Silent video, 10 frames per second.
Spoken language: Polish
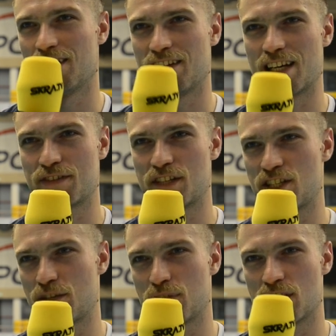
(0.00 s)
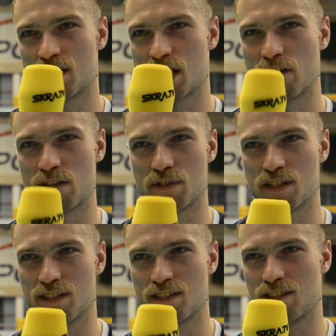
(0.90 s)
jak wcześniej przyjeżdżałem
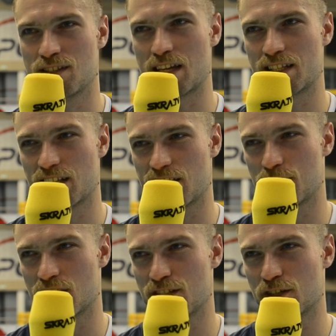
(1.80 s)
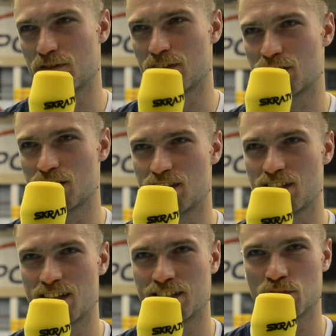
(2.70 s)
czy z AZS-em Częstochowa, czy z
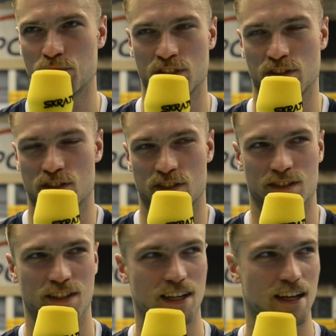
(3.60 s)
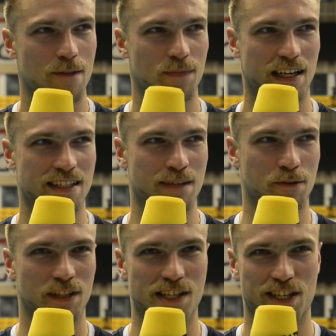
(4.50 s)
Delektą Bydgoszcz, to tak
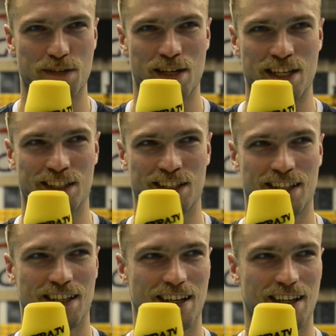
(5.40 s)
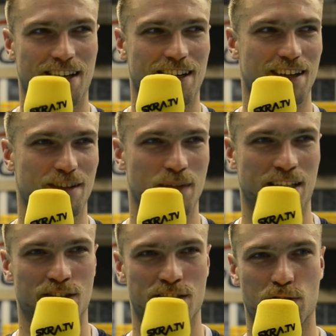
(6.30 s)
samo jeszcze chyba nigdy
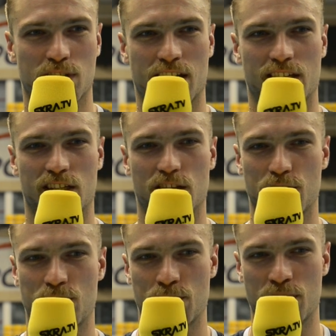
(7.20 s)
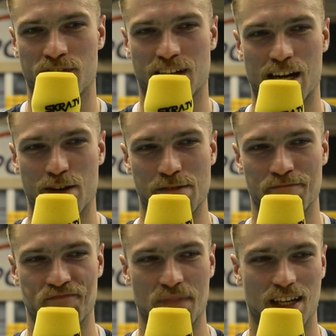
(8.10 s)
będąc tutaj gościem nie
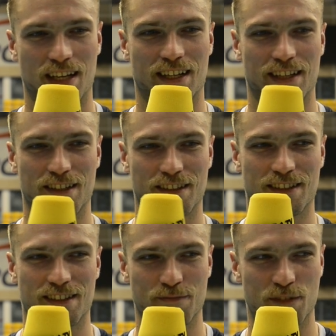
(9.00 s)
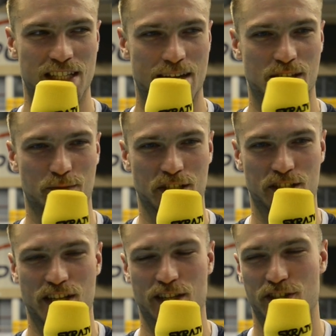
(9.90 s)
wygrałem Myślałem, że może dzisiaj to